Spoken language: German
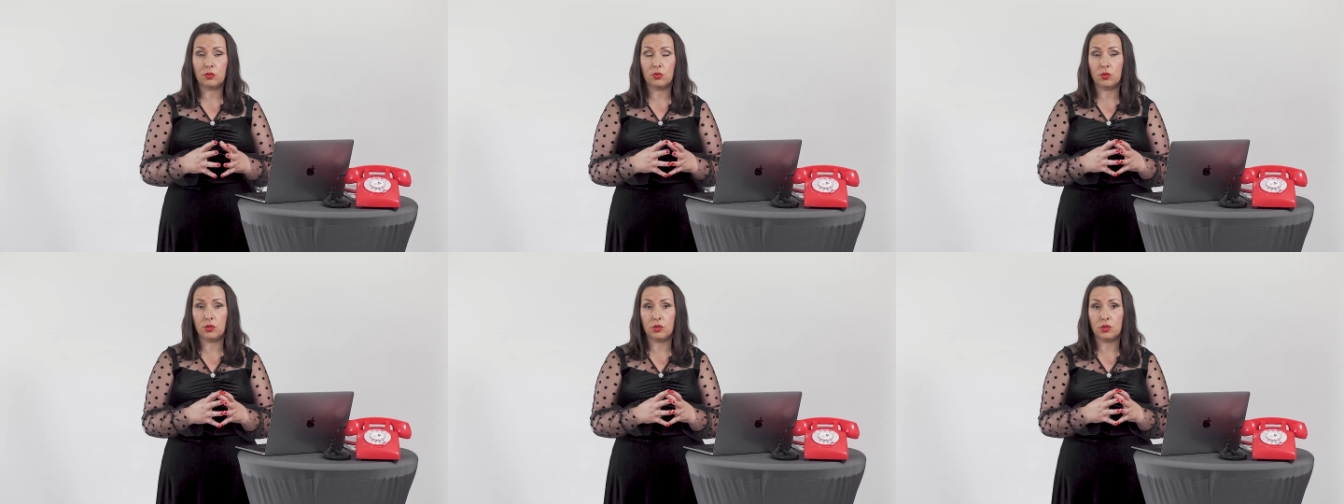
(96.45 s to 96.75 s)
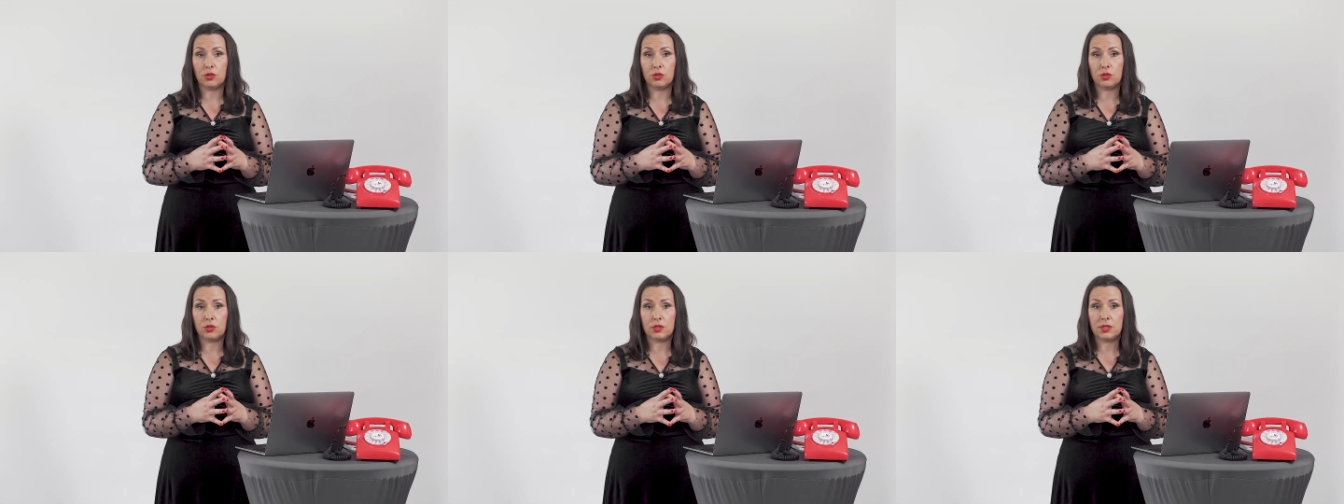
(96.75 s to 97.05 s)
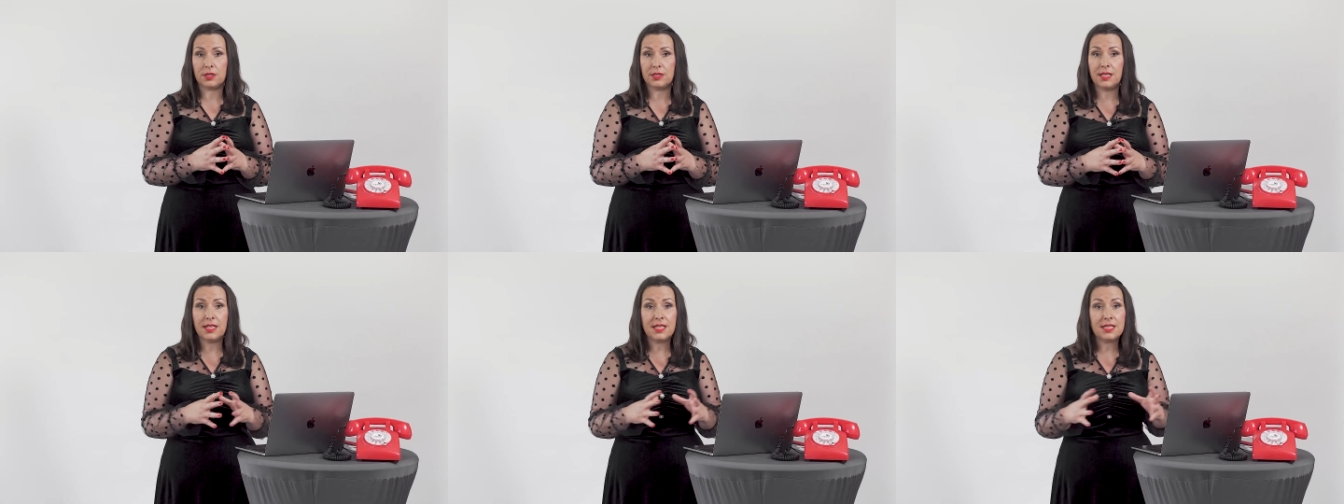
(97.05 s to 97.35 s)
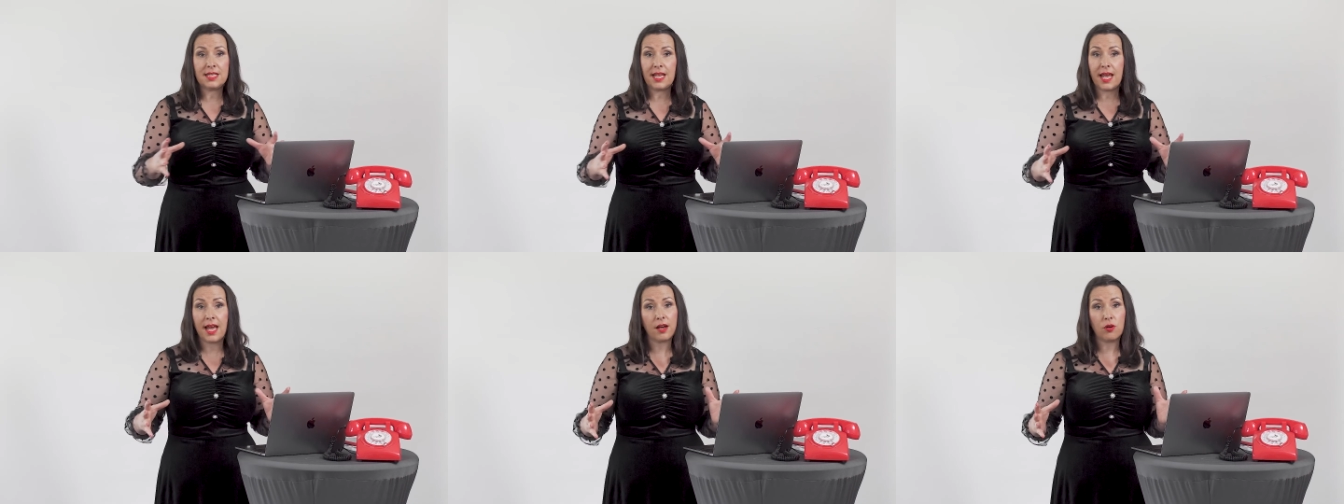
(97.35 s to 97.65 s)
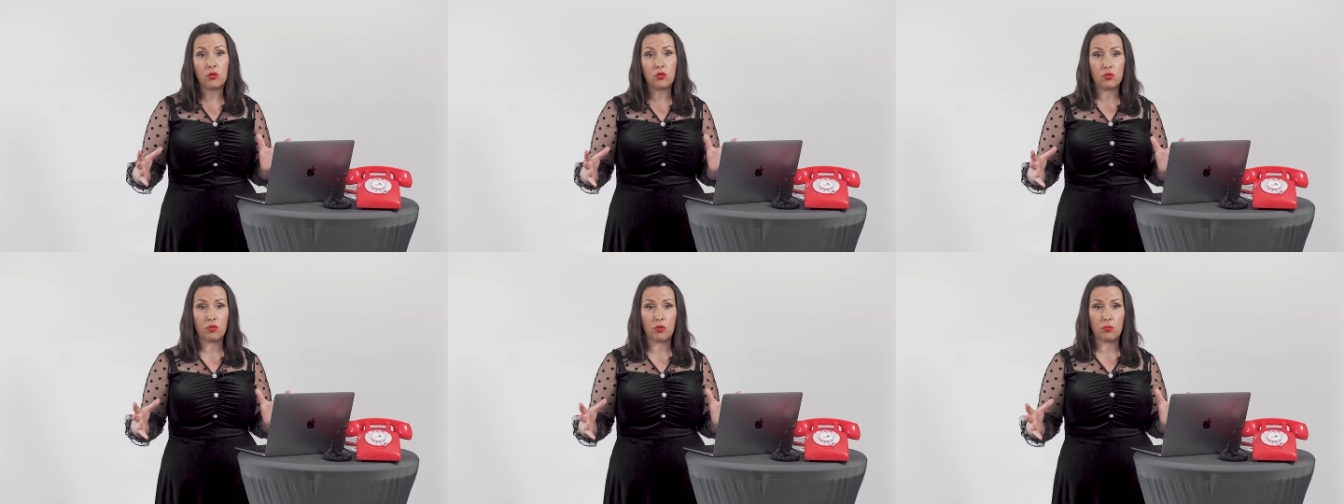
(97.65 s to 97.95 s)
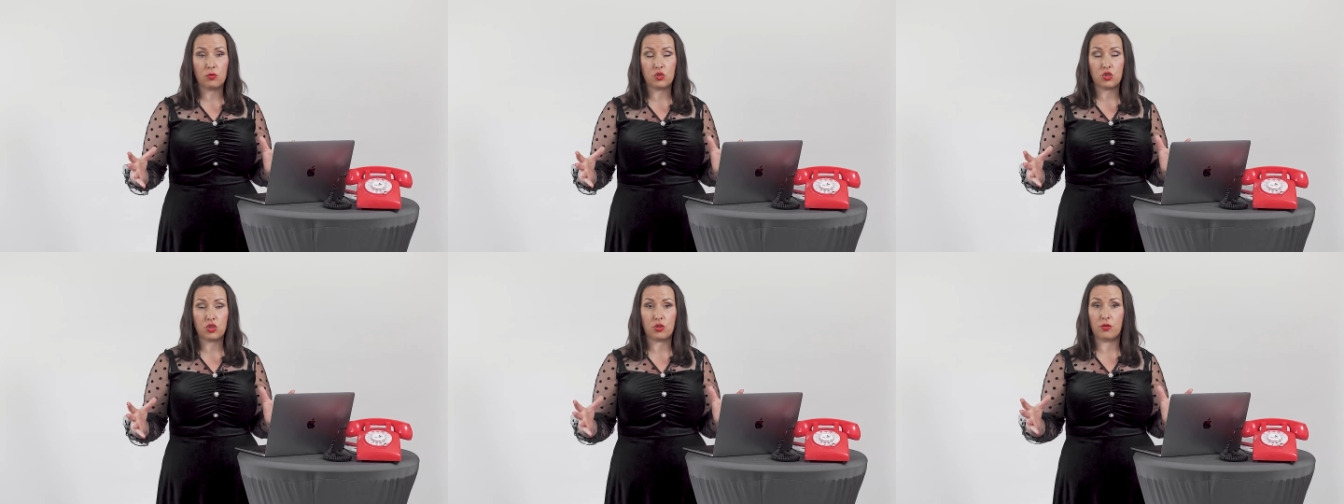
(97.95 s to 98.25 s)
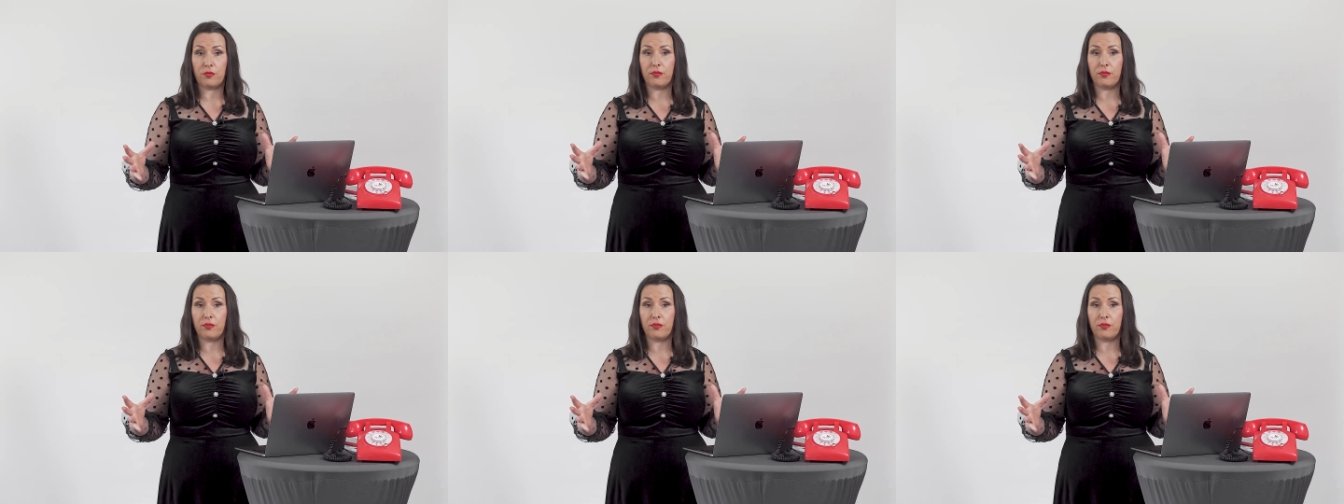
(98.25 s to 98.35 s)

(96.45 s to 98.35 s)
und nicht ergonomisch